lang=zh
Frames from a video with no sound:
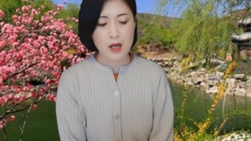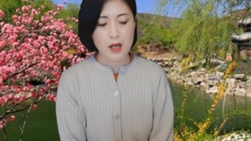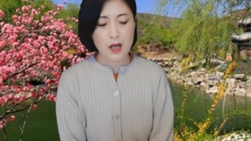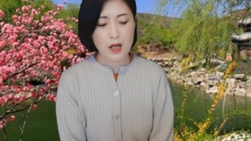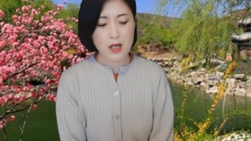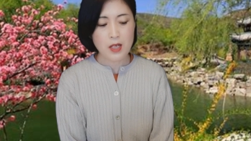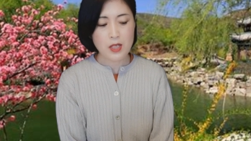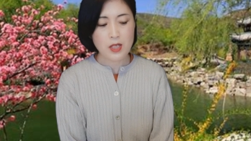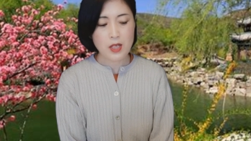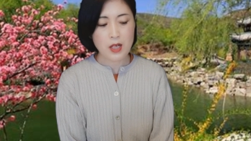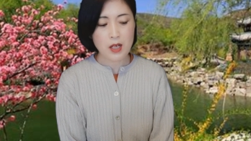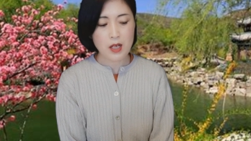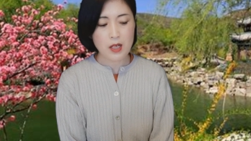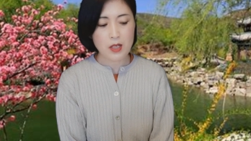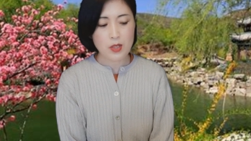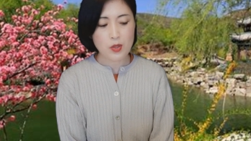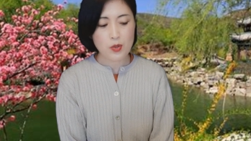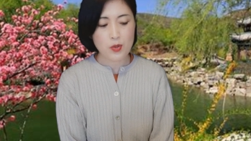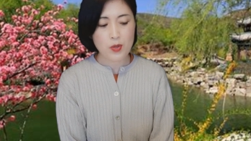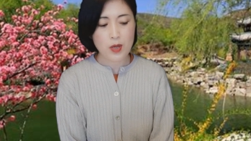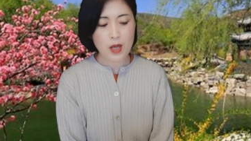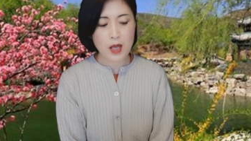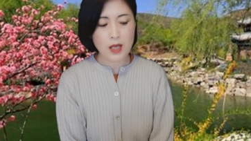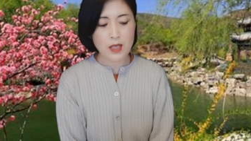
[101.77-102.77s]
而这
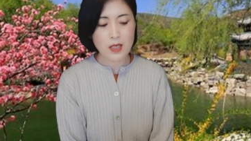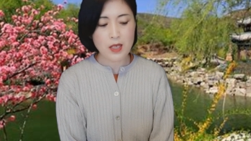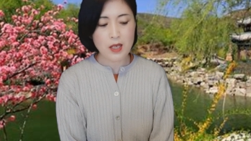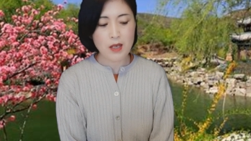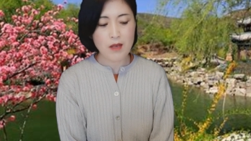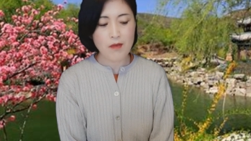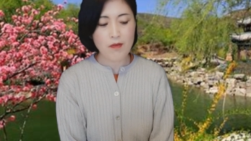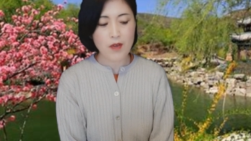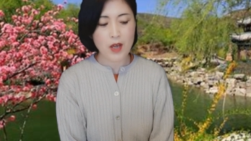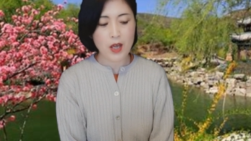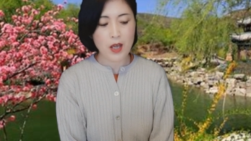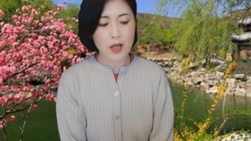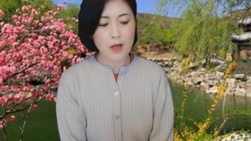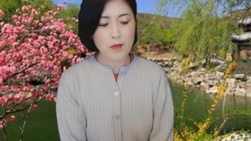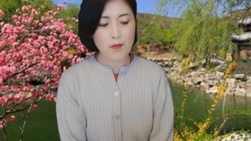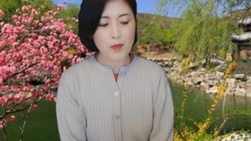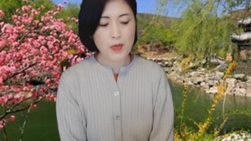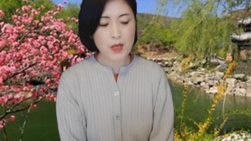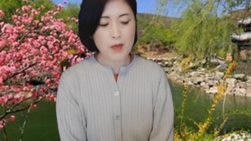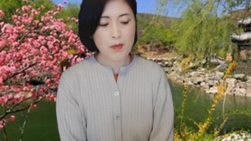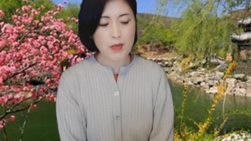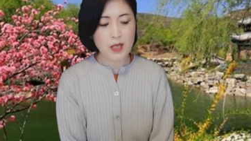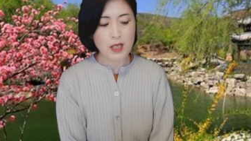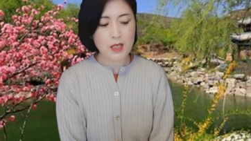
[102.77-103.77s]
全因为
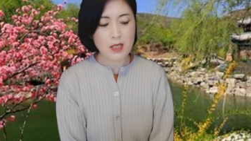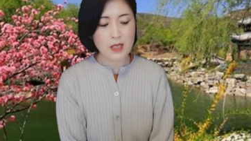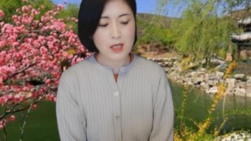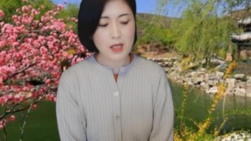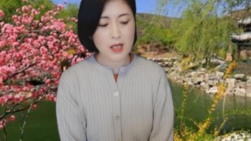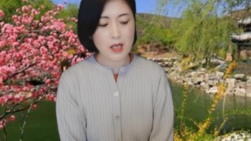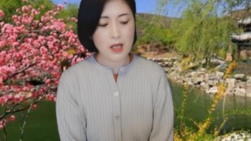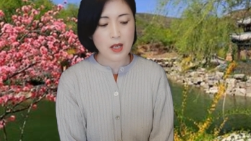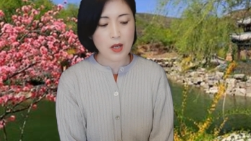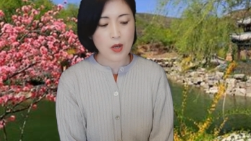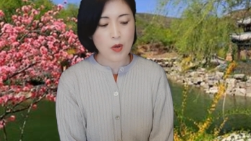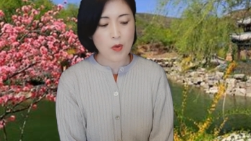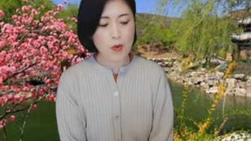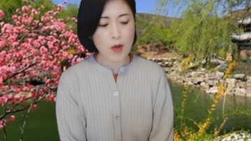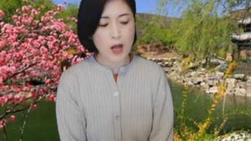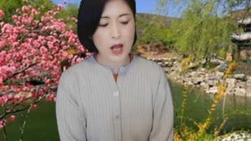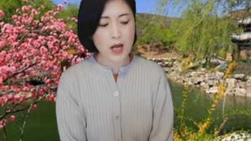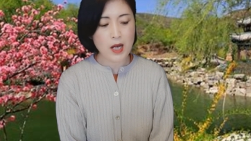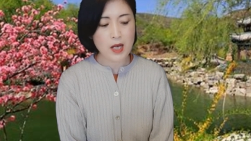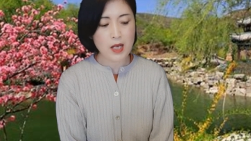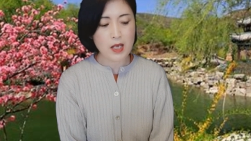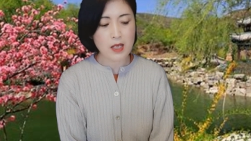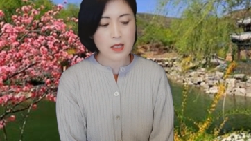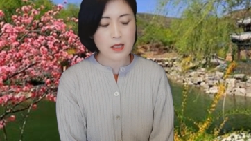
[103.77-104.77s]
BBC
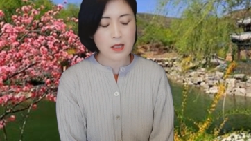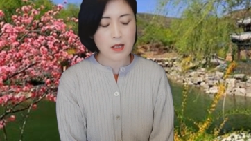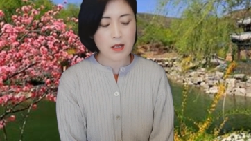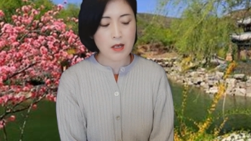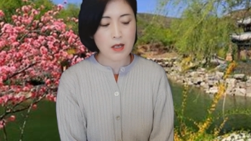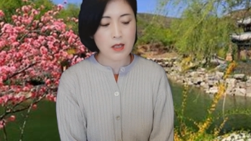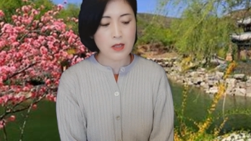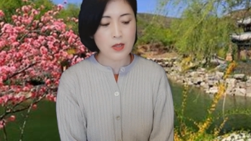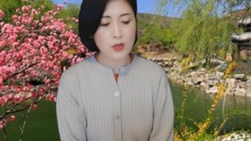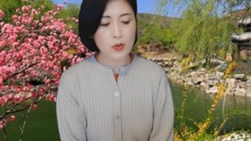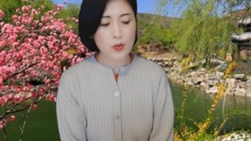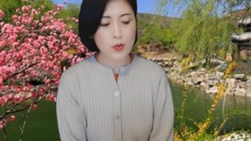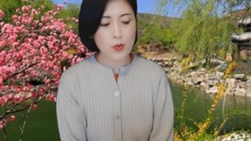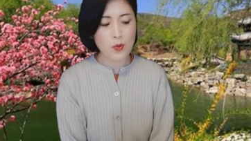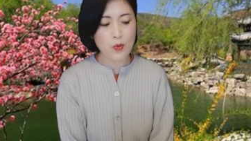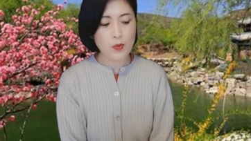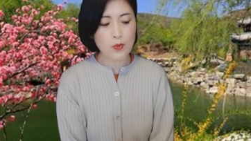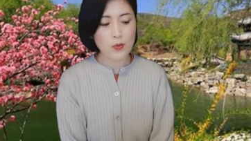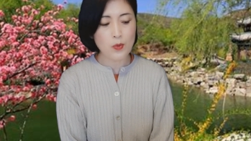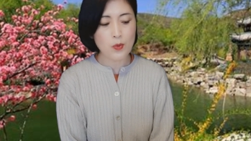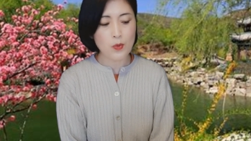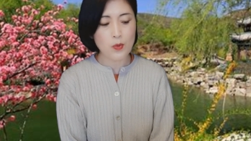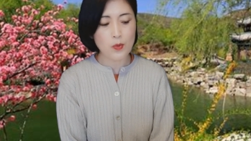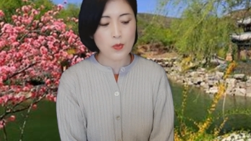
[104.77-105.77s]
管理层
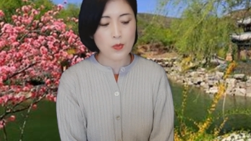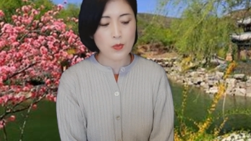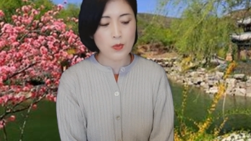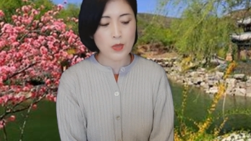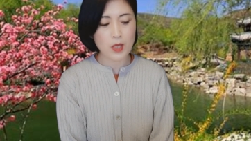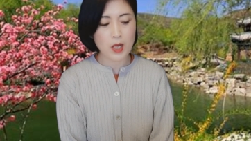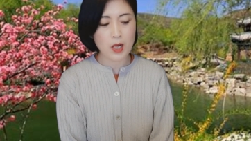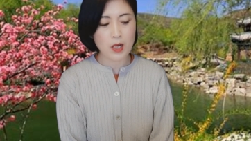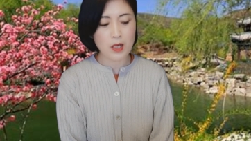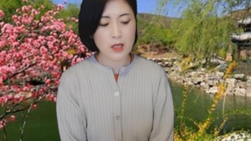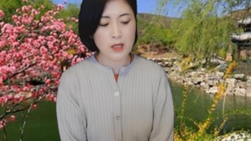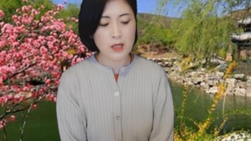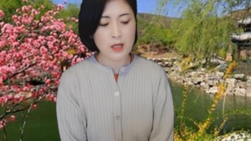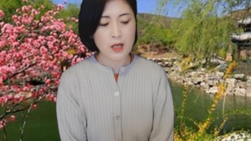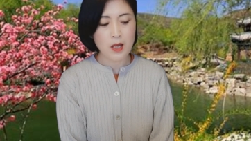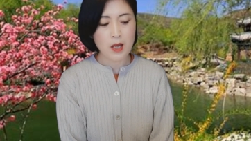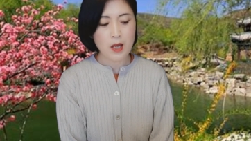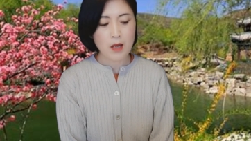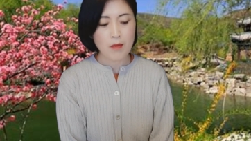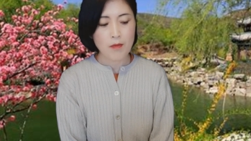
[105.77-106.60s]
庸碌无能，